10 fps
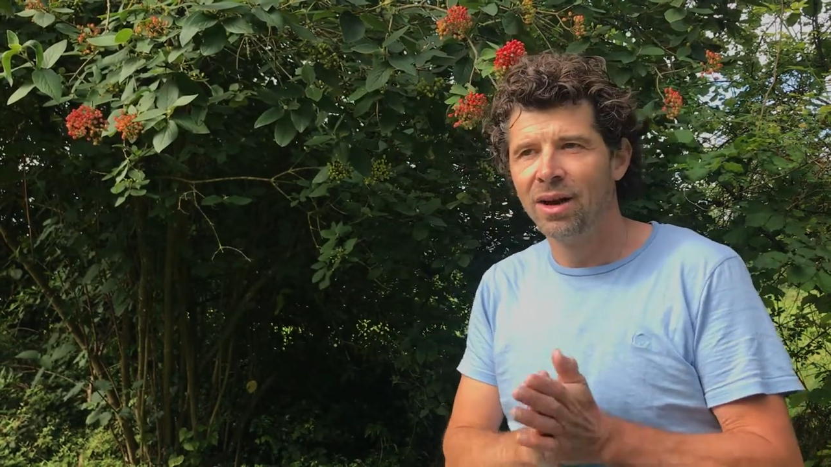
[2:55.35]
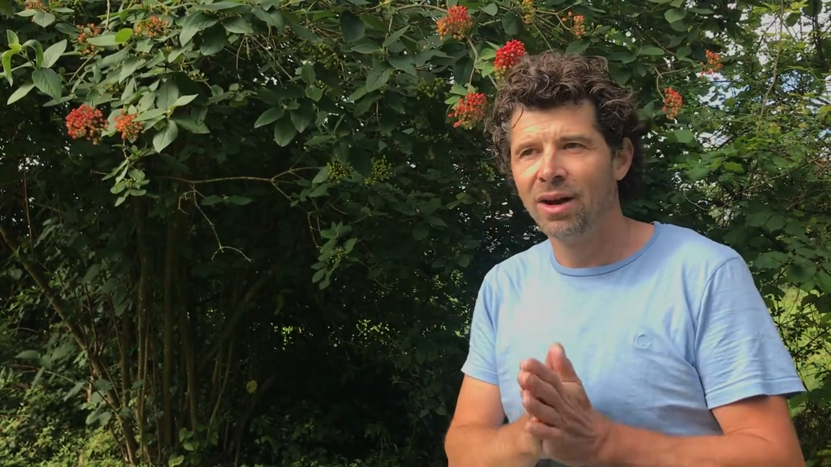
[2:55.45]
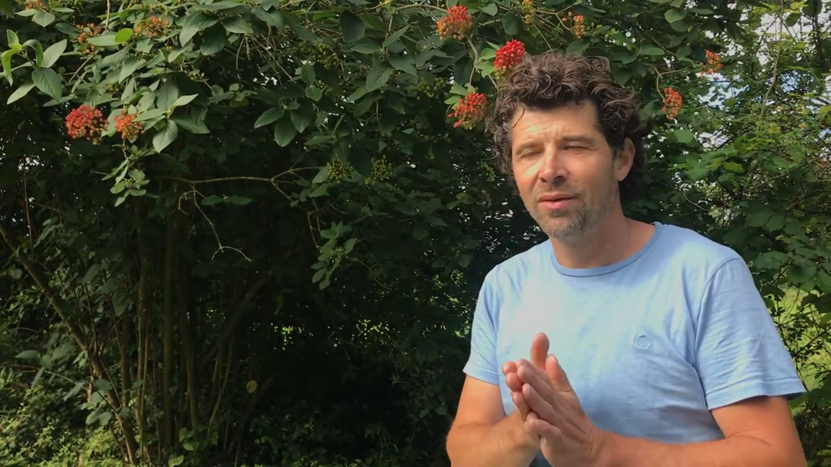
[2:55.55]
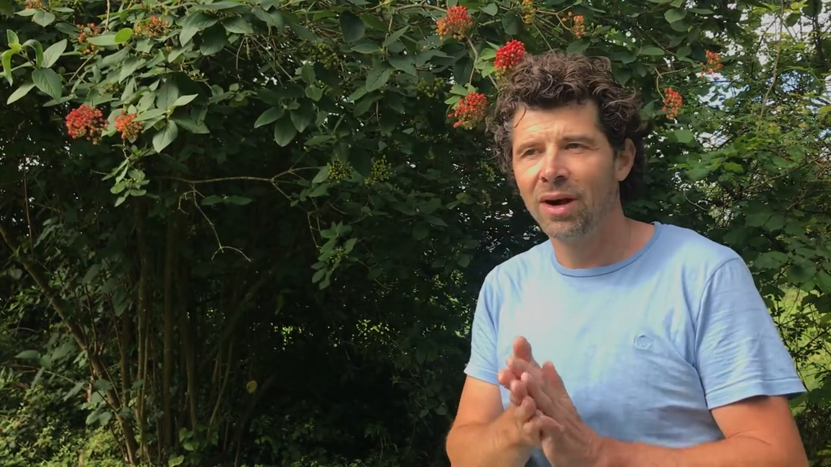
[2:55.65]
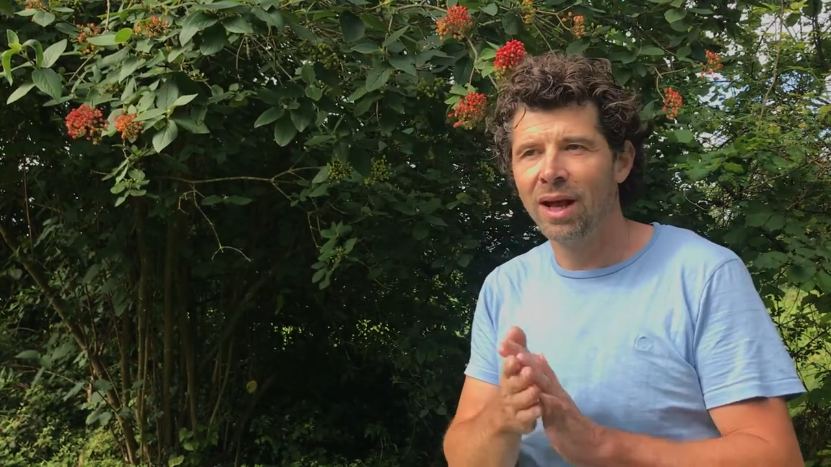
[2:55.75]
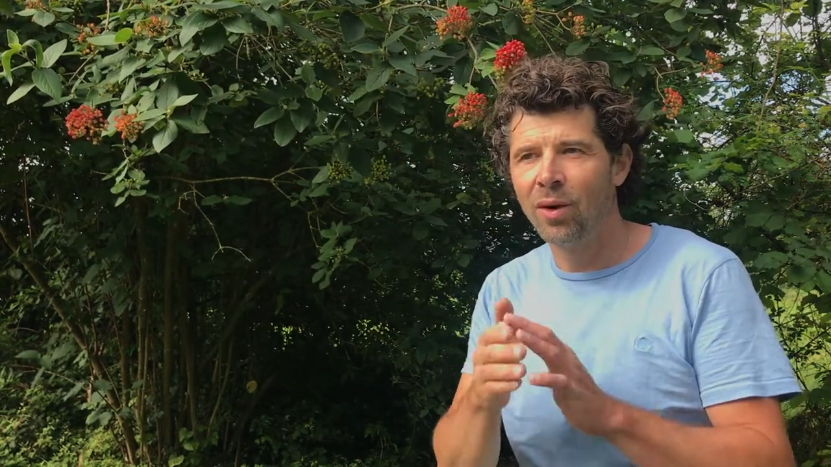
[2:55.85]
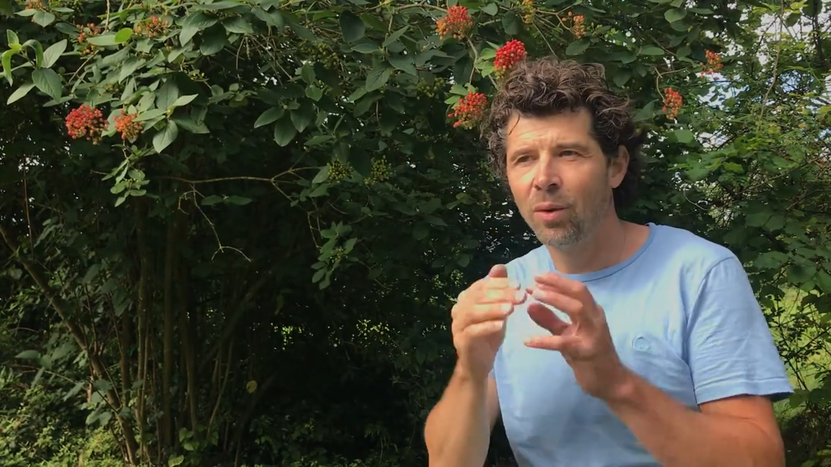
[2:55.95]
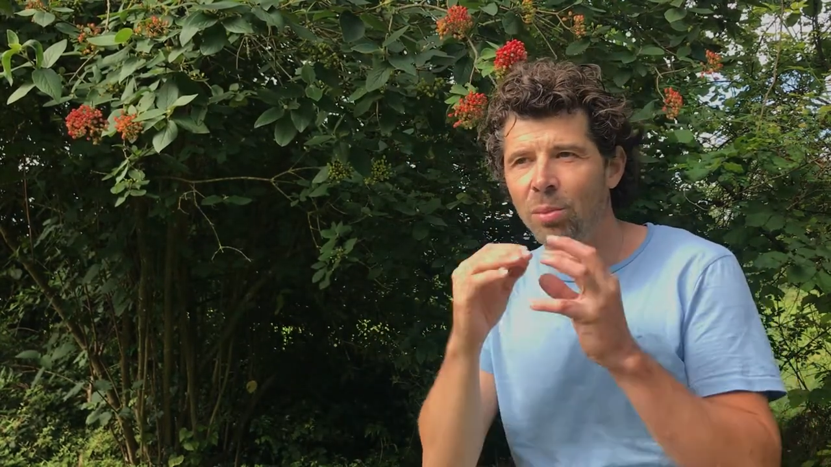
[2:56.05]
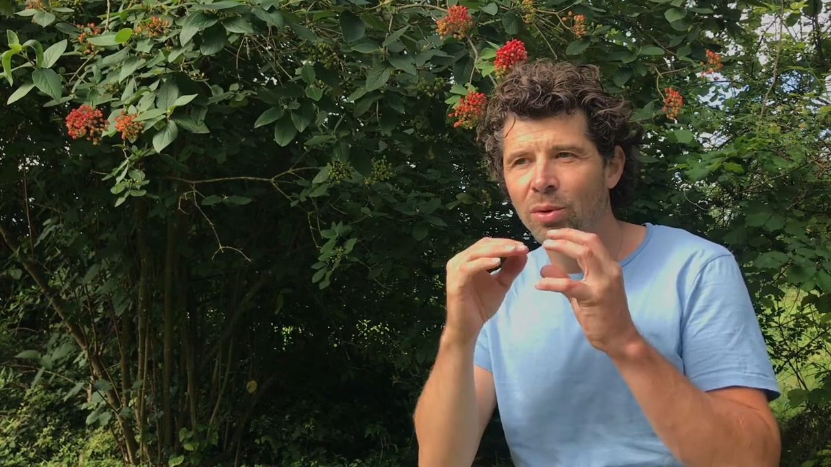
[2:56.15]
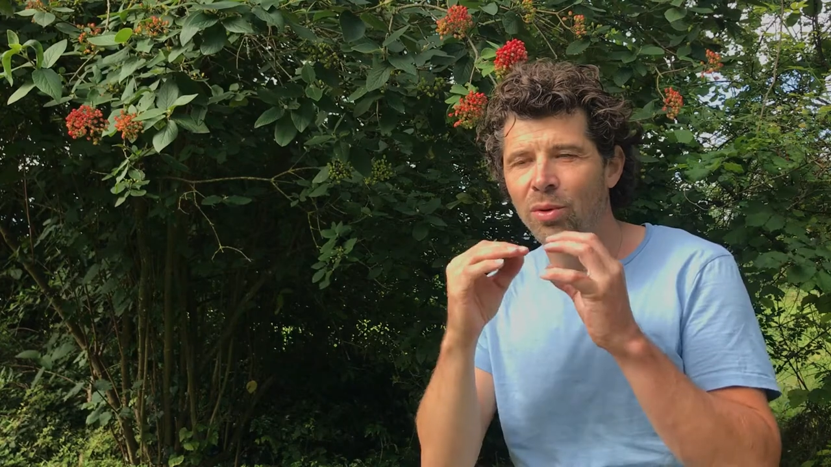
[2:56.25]
Euh, voilà,
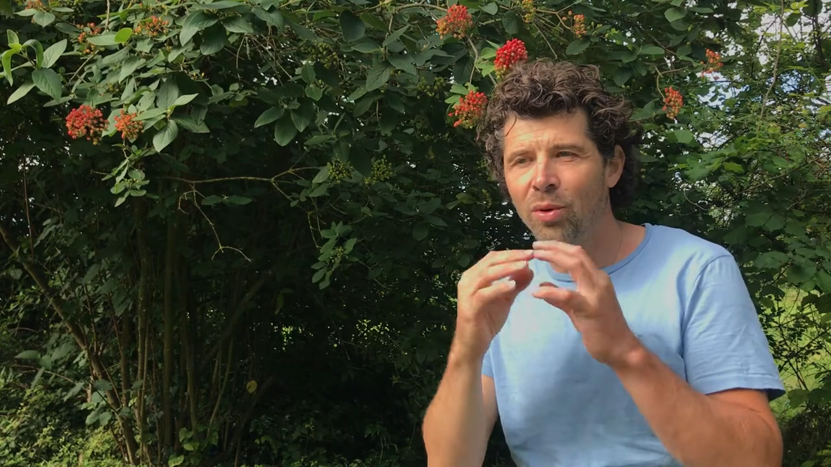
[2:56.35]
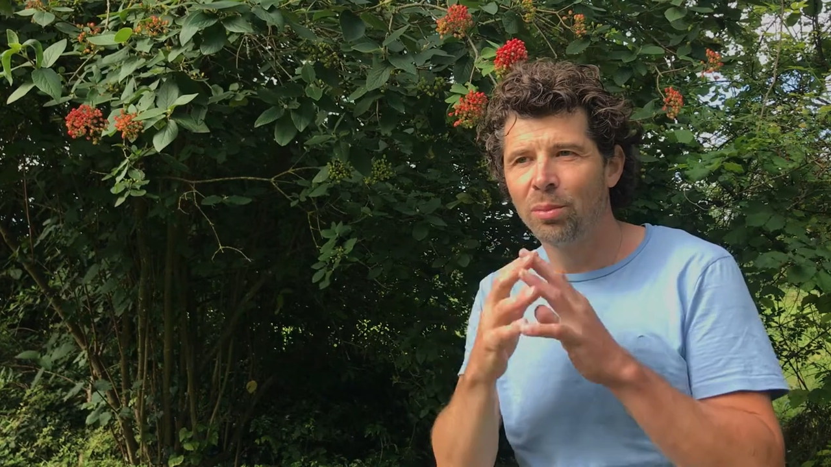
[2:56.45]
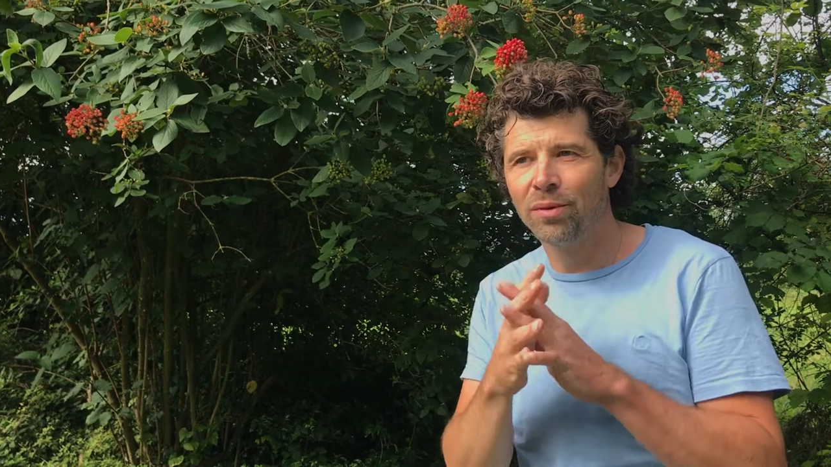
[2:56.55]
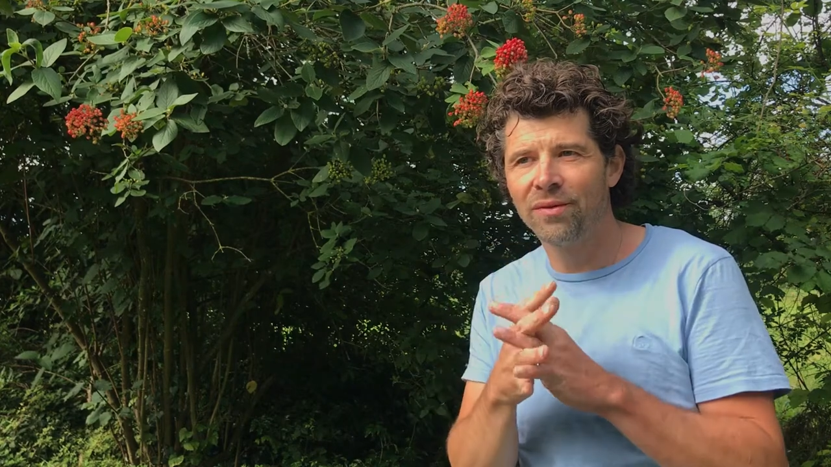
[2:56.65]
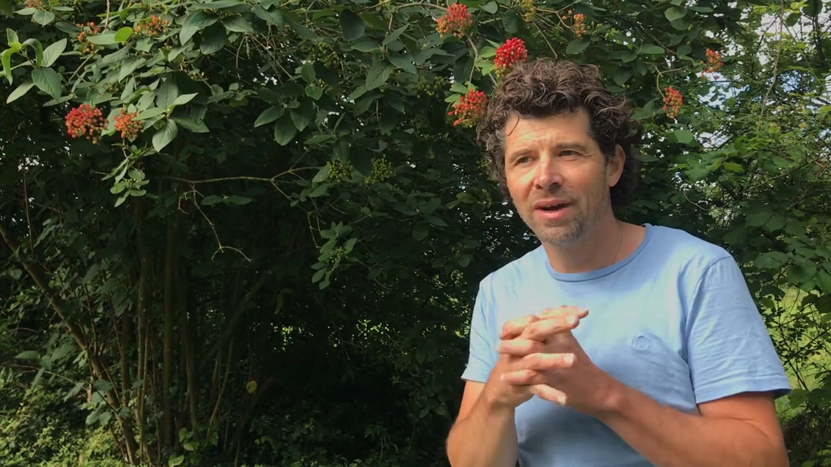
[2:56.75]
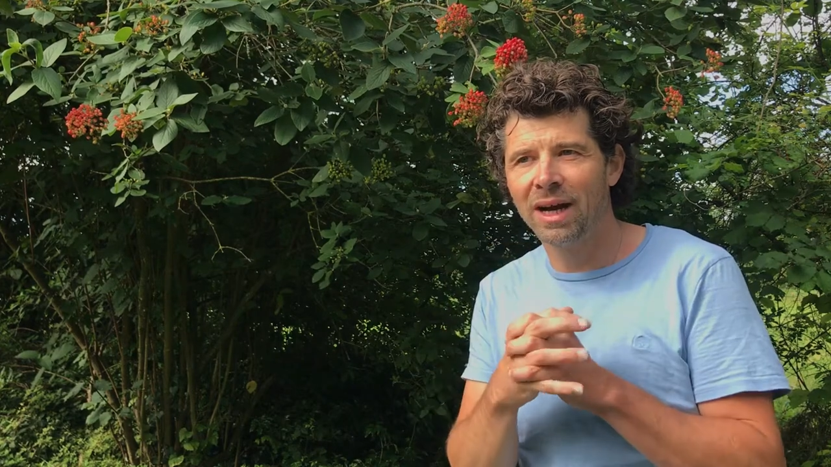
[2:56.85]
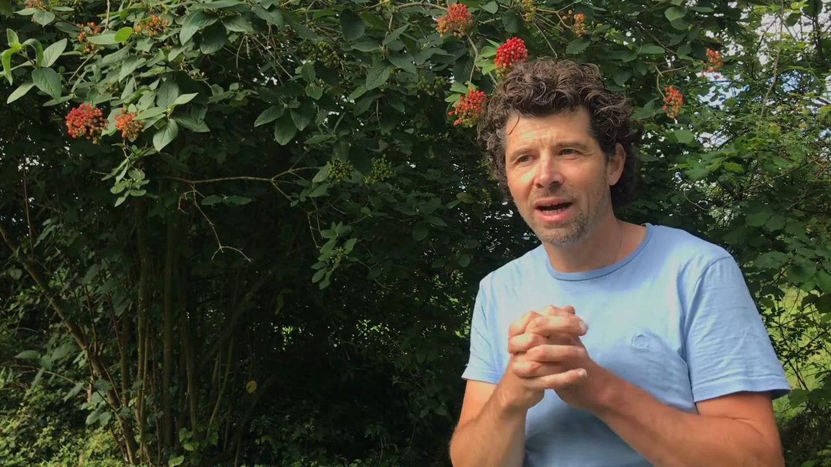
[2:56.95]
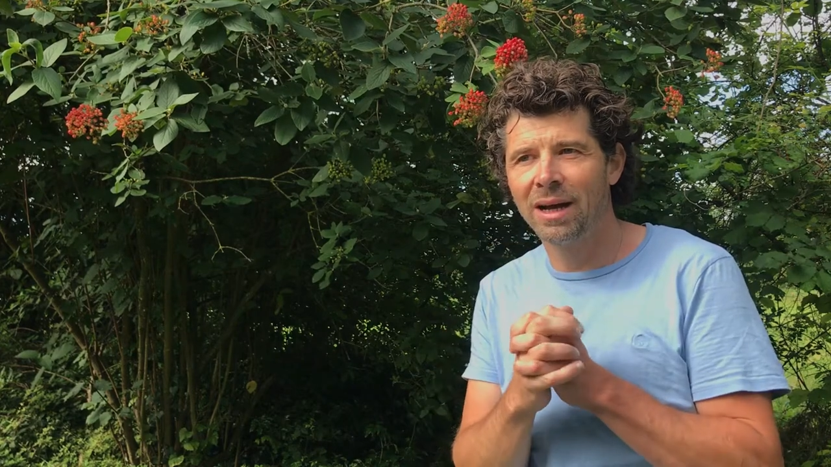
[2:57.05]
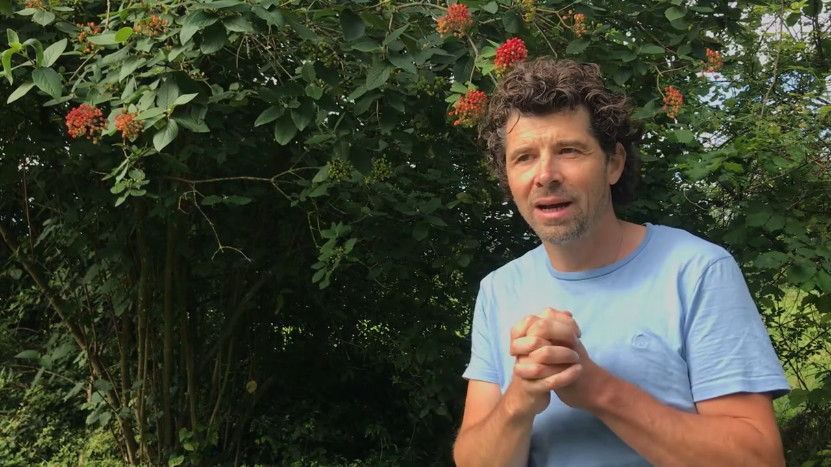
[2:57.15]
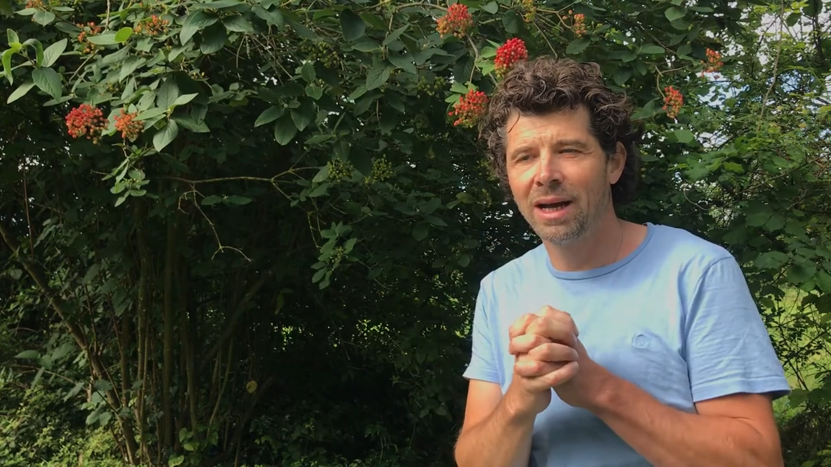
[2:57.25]
on peut, on peut faire
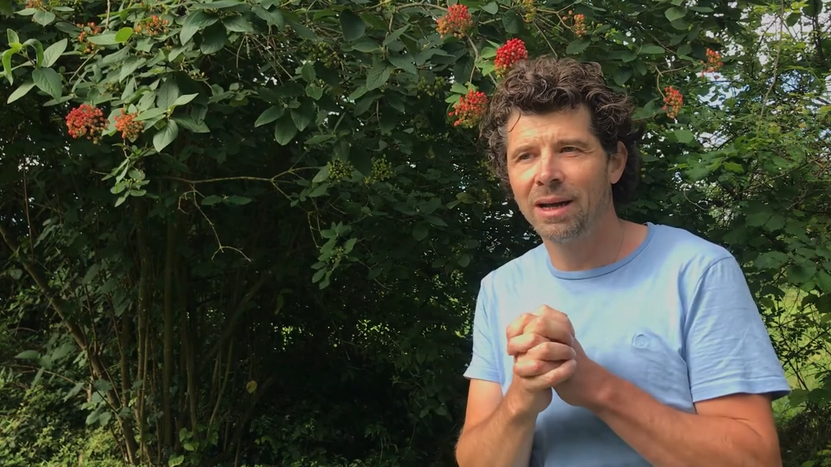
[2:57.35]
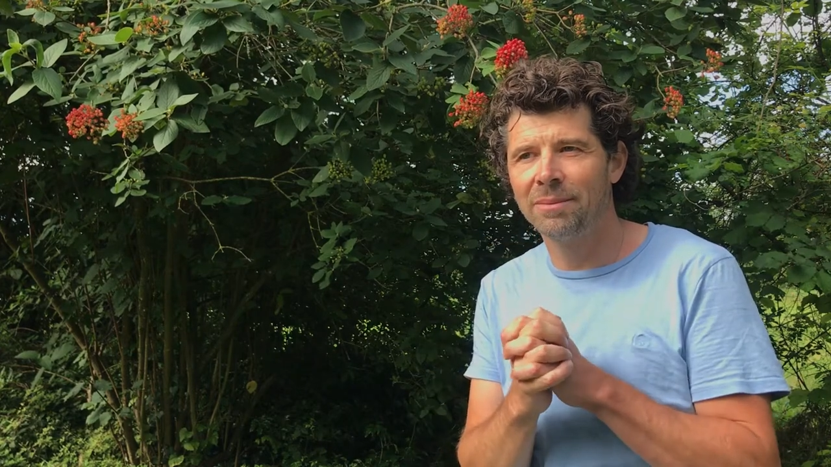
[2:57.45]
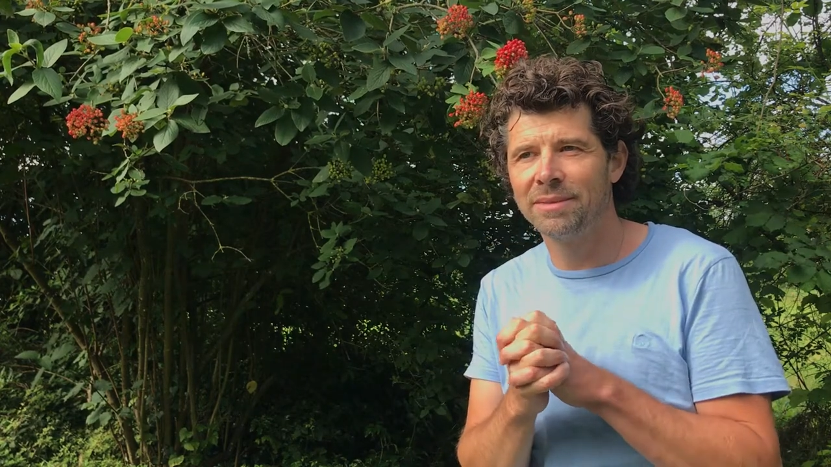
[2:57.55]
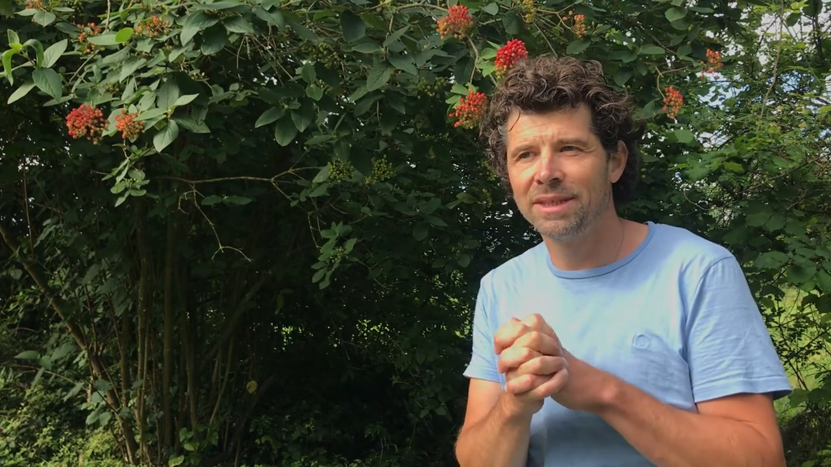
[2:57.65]
un,